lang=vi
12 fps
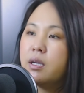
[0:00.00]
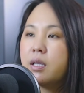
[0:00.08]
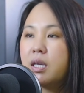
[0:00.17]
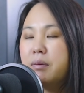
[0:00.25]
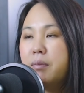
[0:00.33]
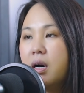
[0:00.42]

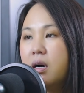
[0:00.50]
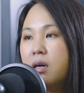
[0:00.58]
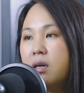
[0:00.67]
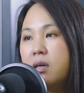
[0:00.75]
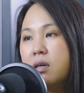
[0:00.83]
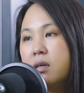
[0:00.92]
chỉ
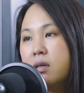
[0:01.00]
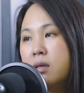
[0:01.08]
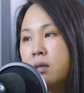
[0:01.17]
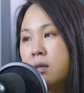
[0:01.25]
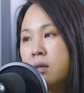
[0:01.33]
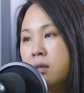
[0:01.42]

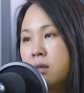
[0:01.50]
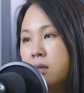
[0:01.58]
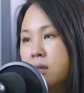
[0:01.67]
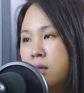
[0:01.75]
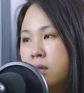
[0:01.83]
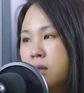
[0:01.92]

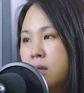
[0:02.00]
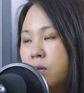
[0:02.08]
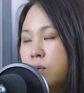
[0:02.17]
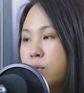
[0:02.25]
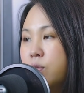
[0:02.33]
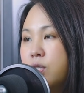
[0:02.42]
mò
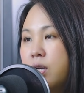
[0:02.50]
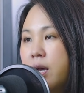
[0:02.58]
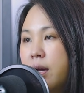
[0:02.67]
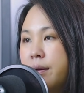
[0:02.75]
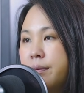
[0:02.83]
của Lucia